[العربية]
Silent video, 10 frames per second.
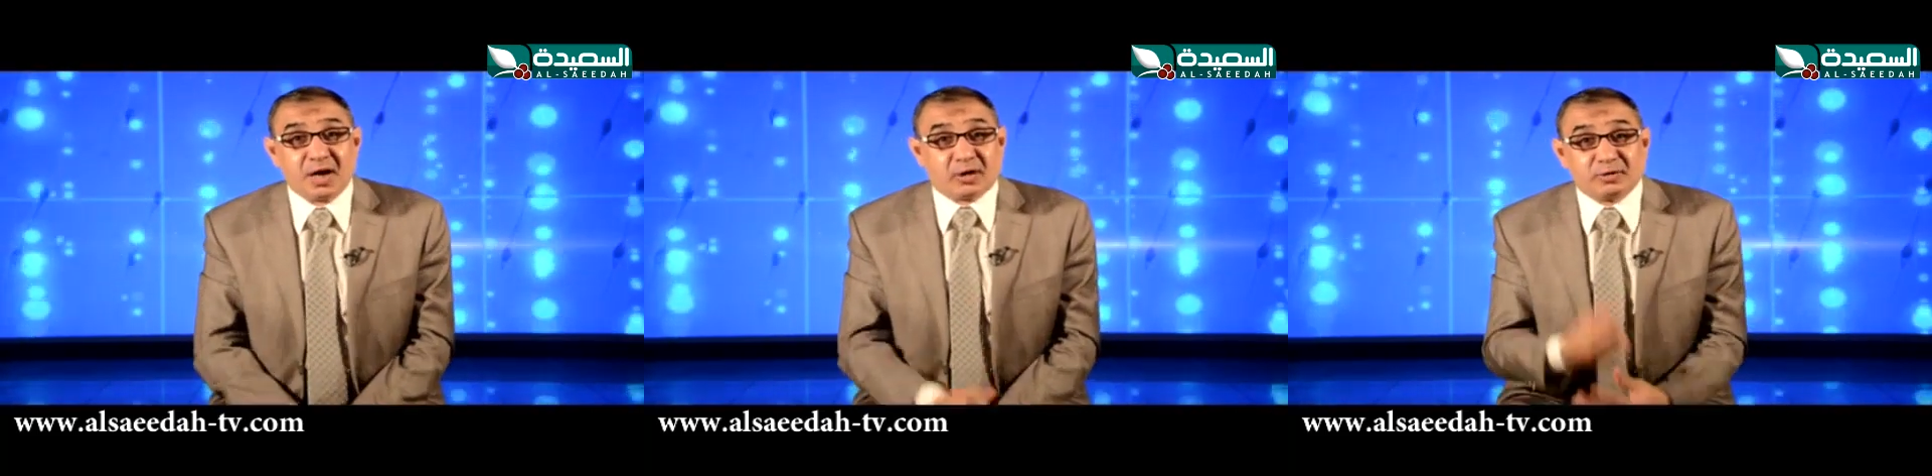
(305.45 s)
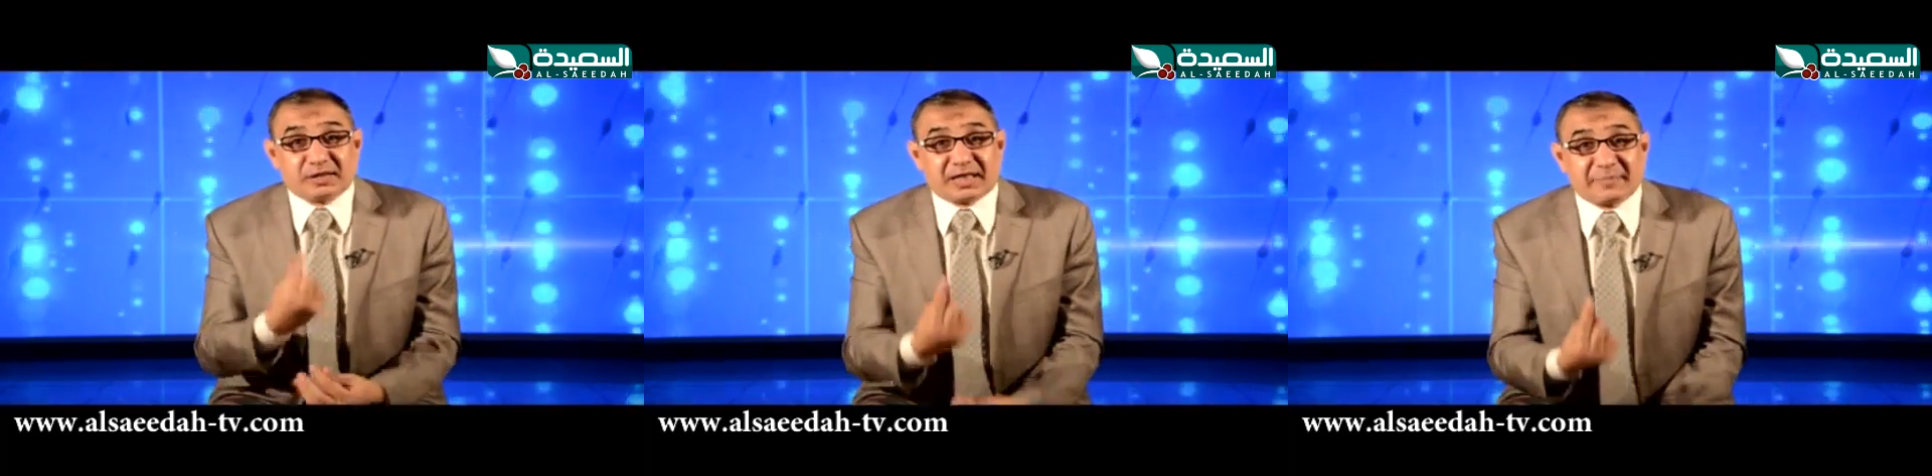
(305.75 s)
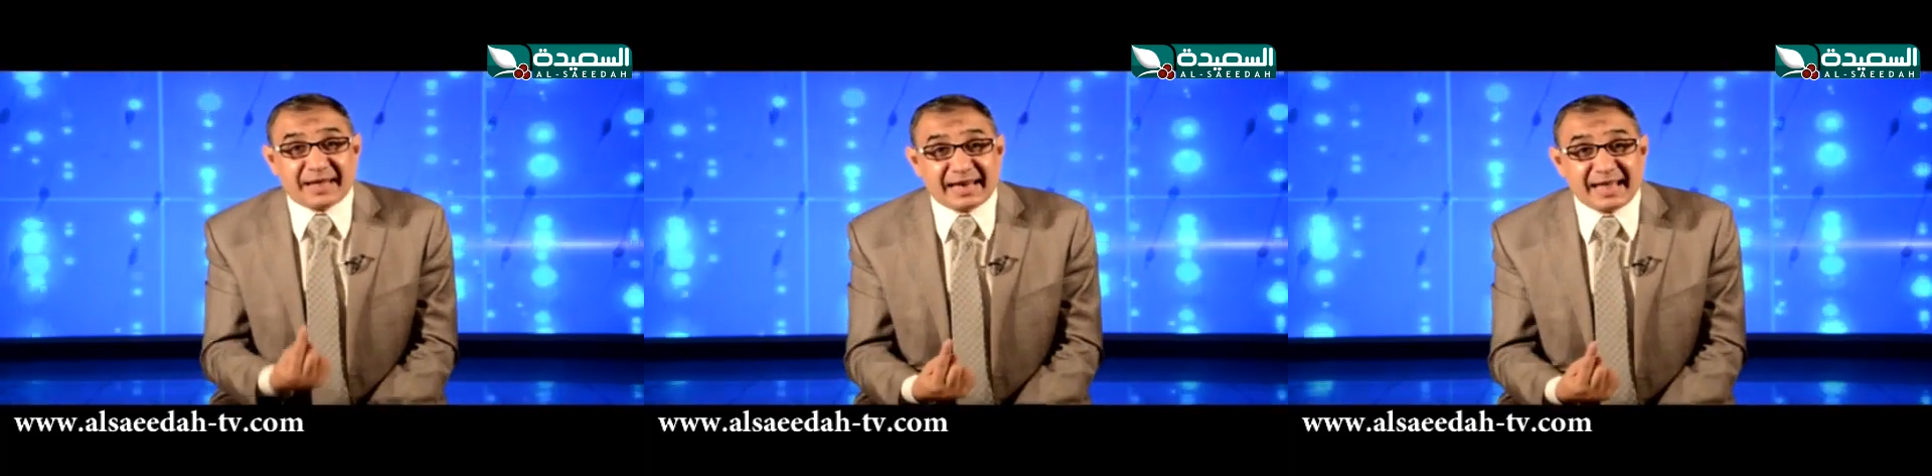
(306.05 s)
كنت
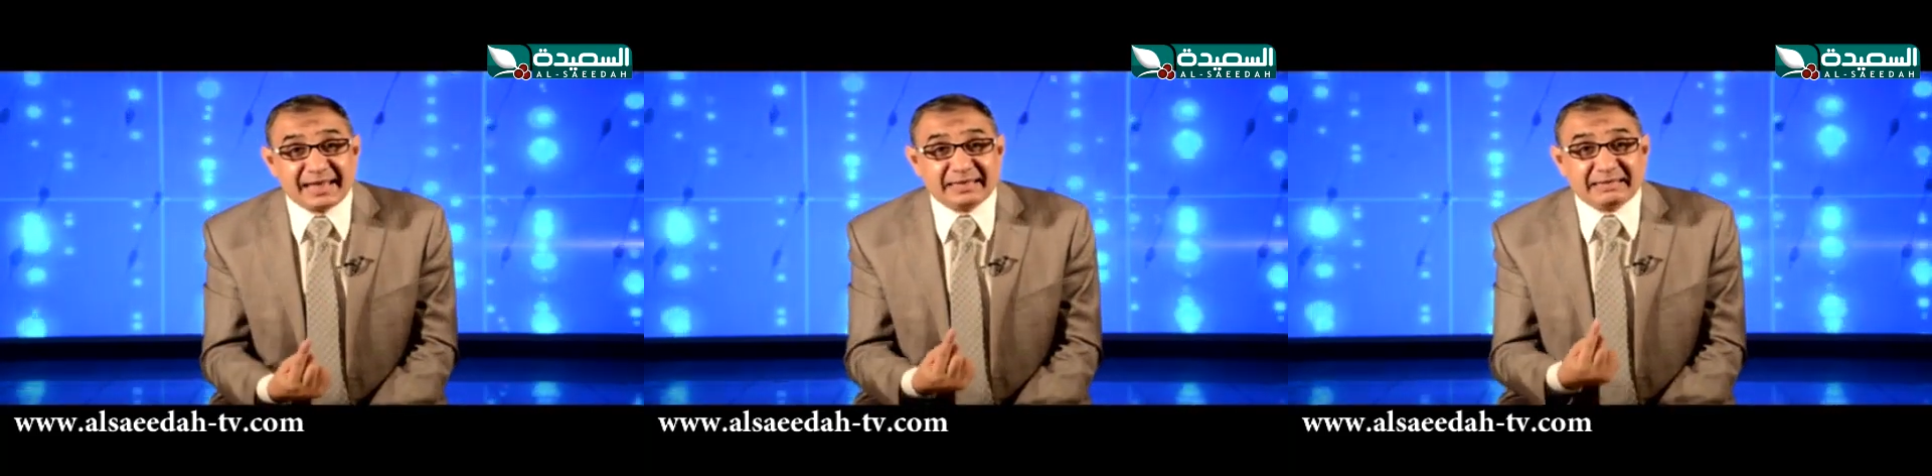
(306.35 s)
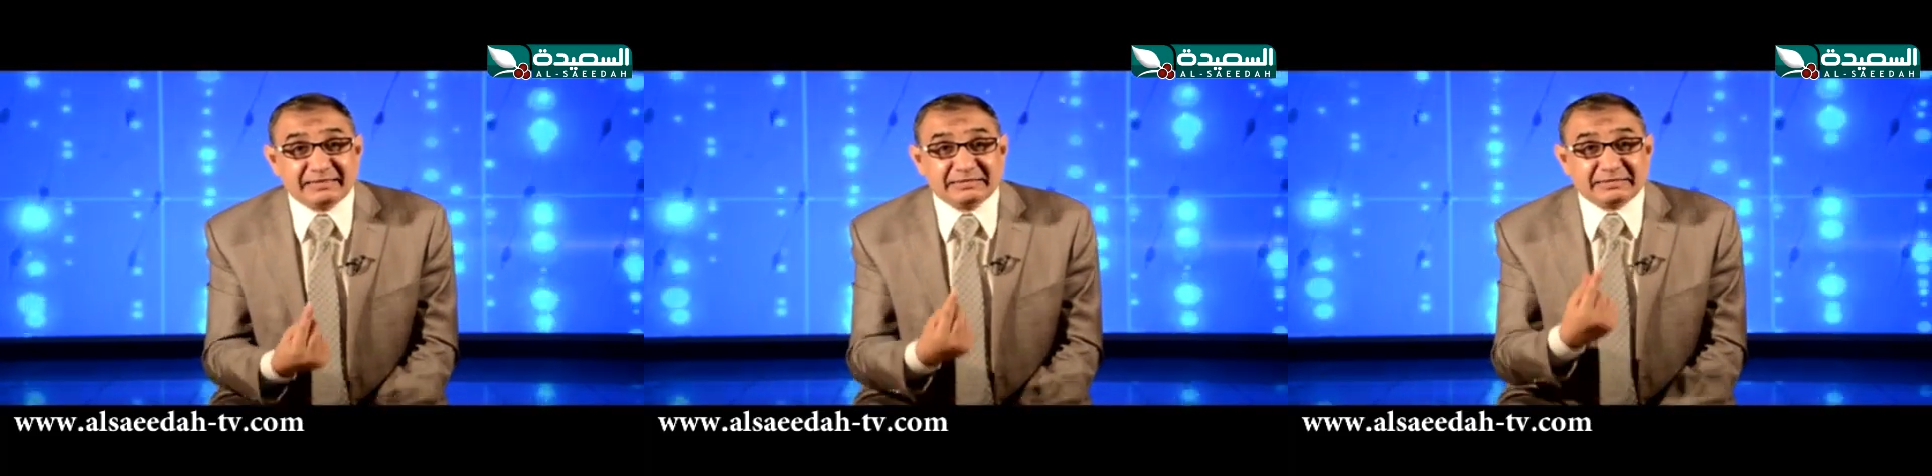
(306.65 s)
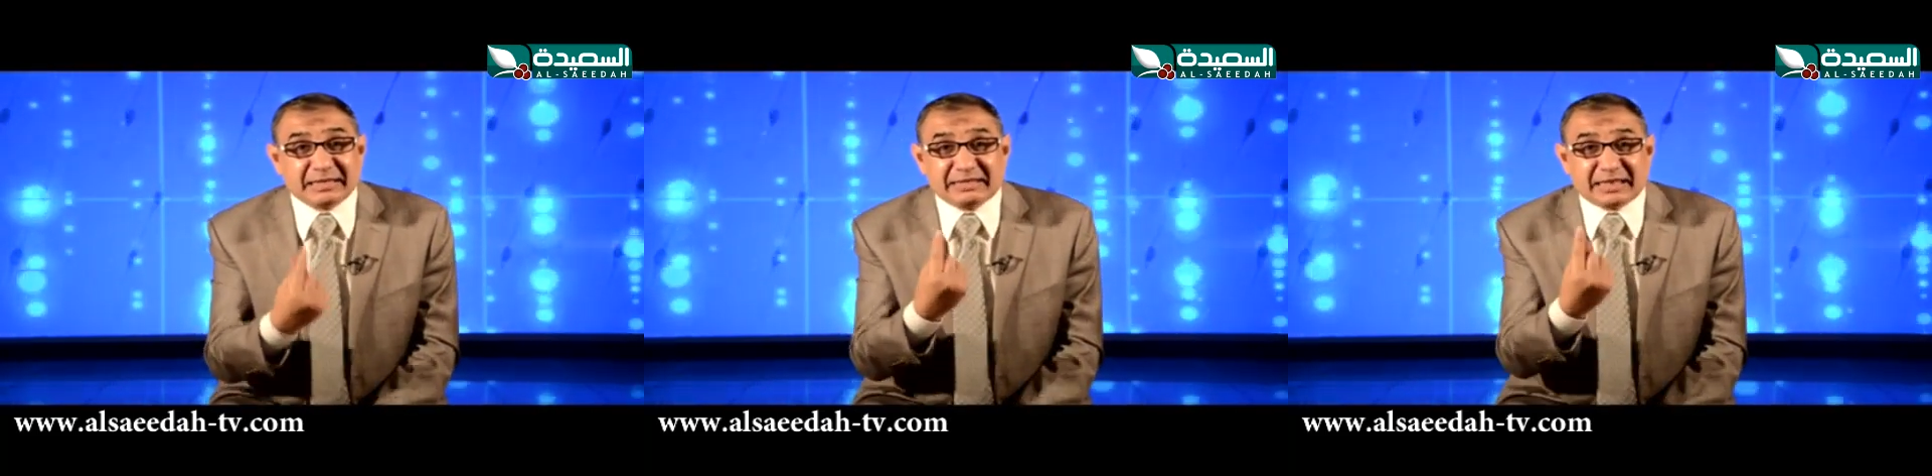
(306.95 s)
أتمنى زد